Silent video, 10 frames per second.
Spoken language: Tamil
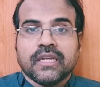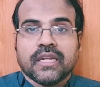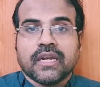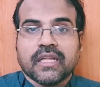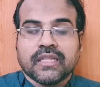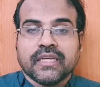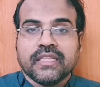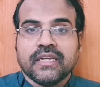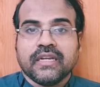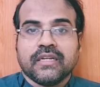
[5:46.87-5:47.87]
ஏன்னா அந்த
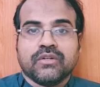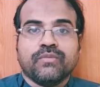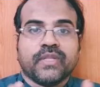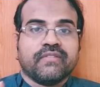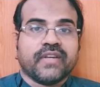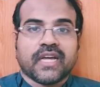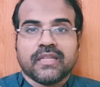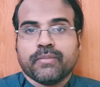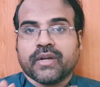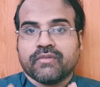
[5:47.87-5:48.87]
எதிரிகளுக்கும் அந்த
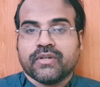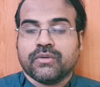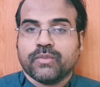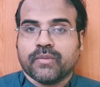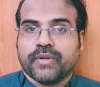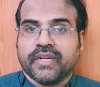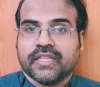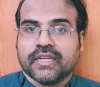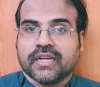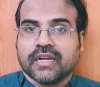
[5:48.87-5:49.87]
வியாதி பரவட்டும்
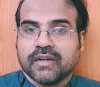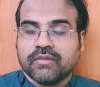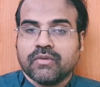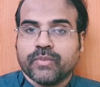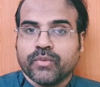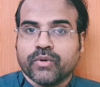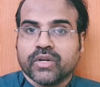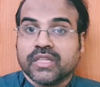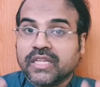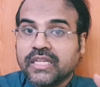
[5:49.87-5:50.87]
அப்படின்றதுக்காக அவங்கள போய் விடுறது